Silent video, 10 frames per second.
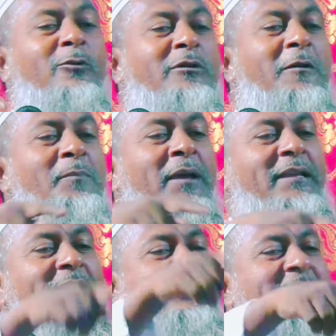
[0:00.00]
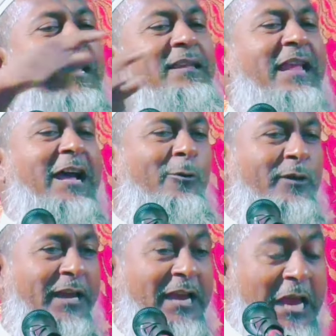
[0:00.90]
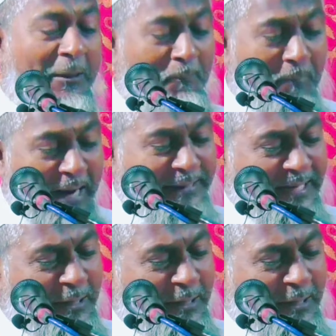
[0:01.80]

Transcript: কোটা ভেনে চালনা করে মাটি